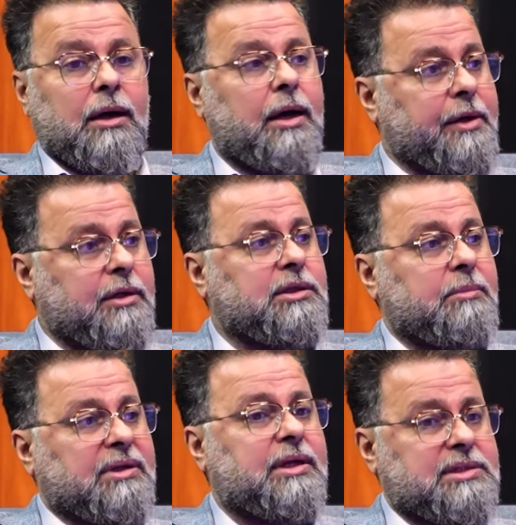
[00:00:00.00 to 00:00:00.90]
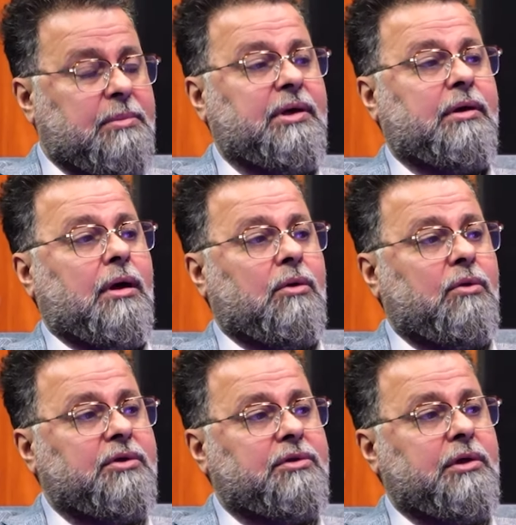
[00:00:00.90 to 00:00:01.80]
انا عندي مدرسه بالعراق
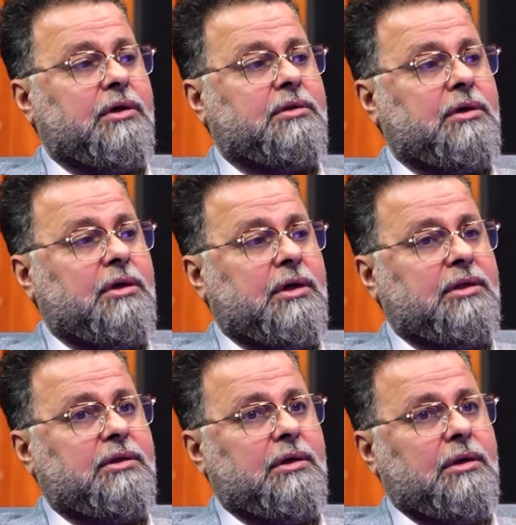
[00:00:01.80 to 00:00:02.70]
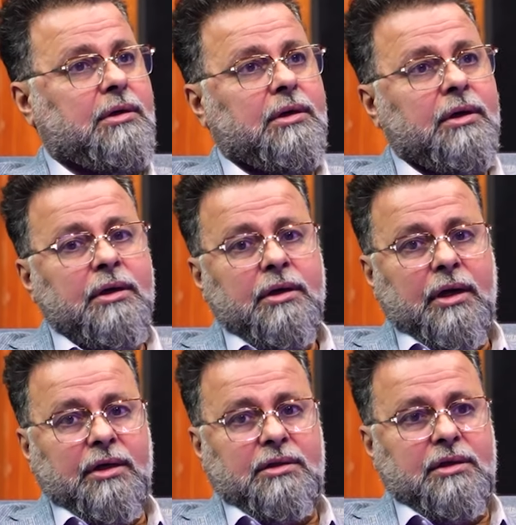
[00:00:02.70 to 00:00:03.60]
وعندي عندي عندي
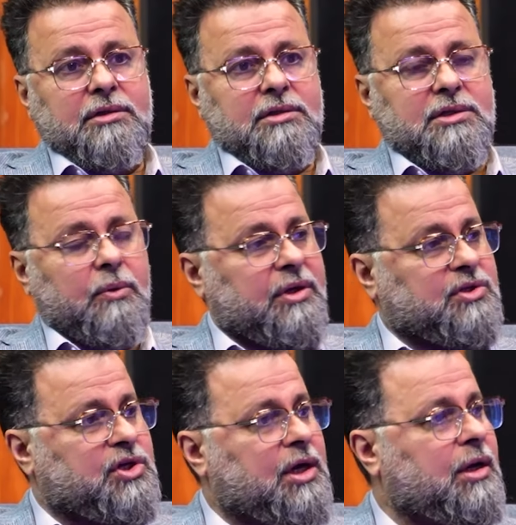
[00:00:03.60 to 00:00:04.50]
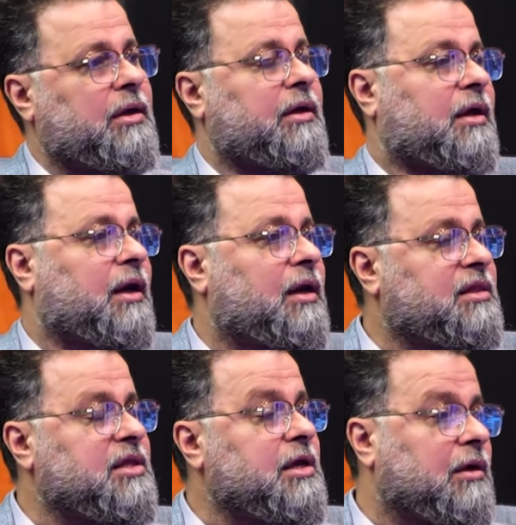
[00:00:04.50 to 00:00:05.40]
عندي سويت جيل
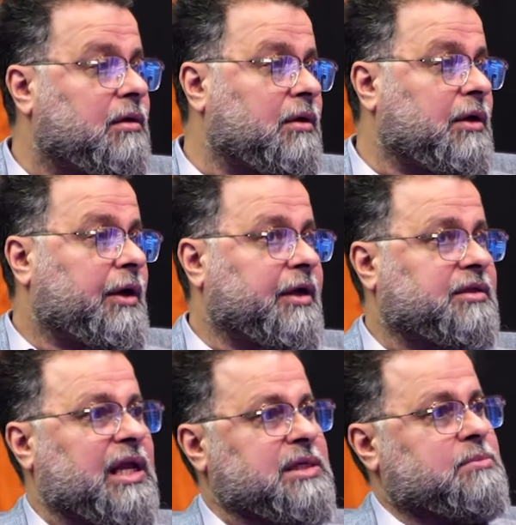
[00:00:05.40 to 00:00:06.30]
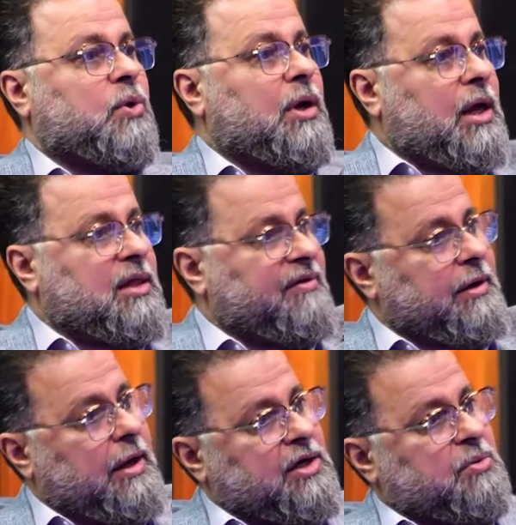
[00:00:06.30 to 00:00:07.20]
يقلدني مم. انت لازم تقول له هذا
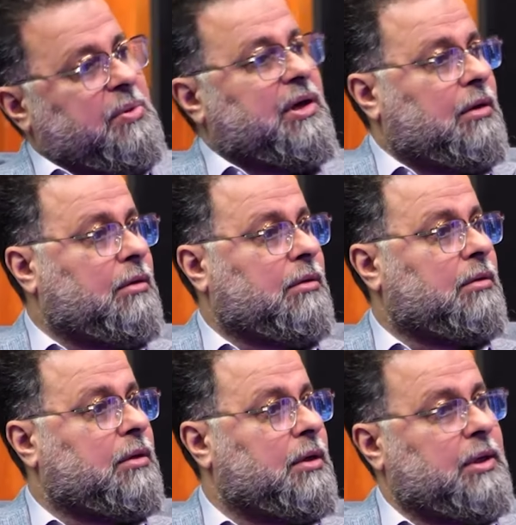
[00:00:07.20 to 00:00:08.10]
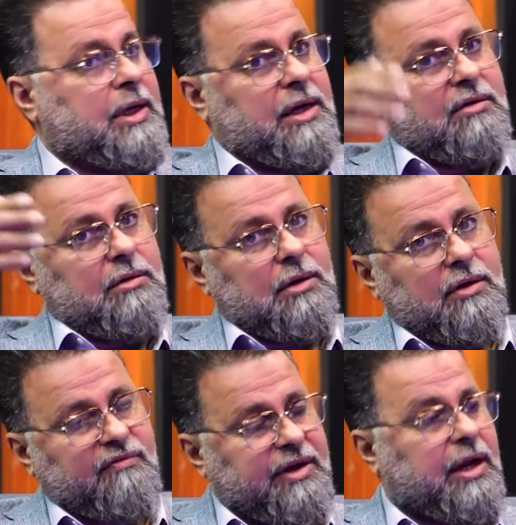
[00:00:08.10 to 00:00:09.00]
فنان كبير لان يعني
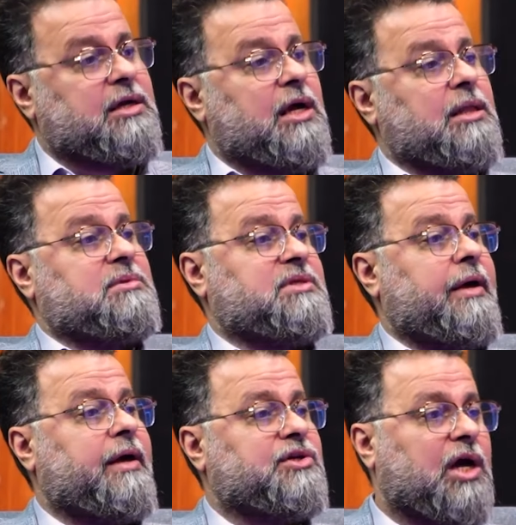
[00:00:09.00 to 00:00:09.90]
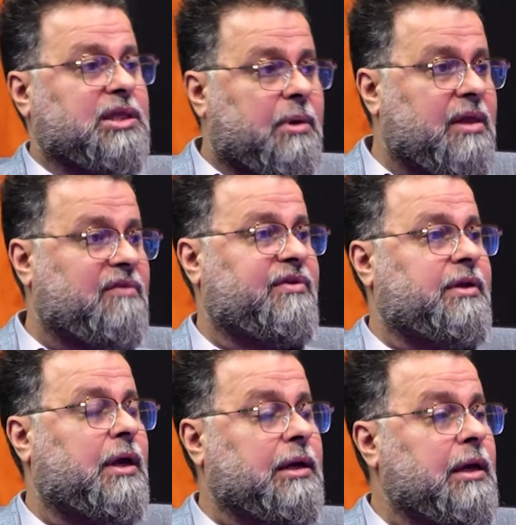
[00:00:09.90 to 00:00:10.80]
الفنان كاظم صار اشاد بهذا
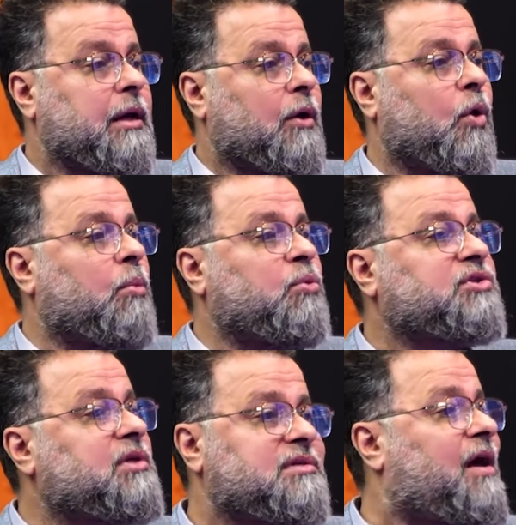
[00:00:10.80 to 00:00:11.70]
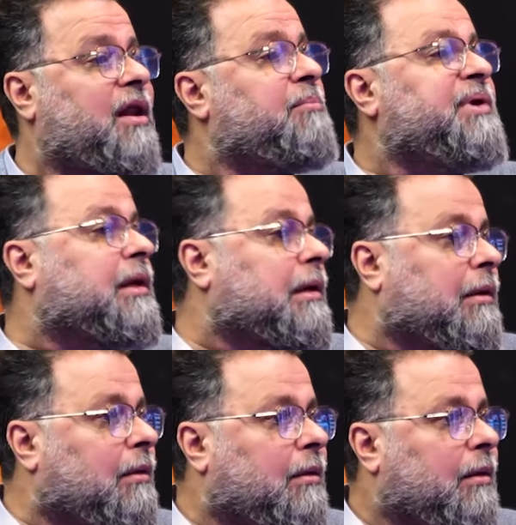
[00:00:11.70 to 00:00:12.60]
الفنان هو مو استصغارا بيك